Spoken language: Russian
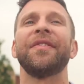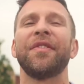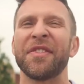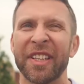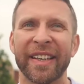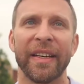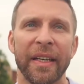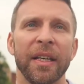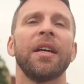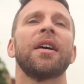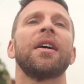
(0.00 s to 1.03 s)
во всех
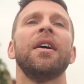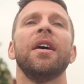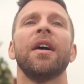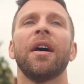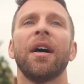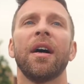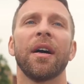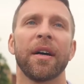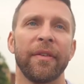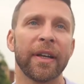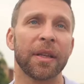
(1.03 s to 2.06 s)
религиях
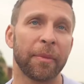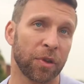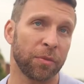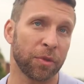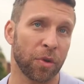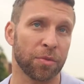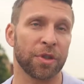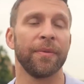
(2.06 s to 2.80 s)
а, говорят об одном и том же.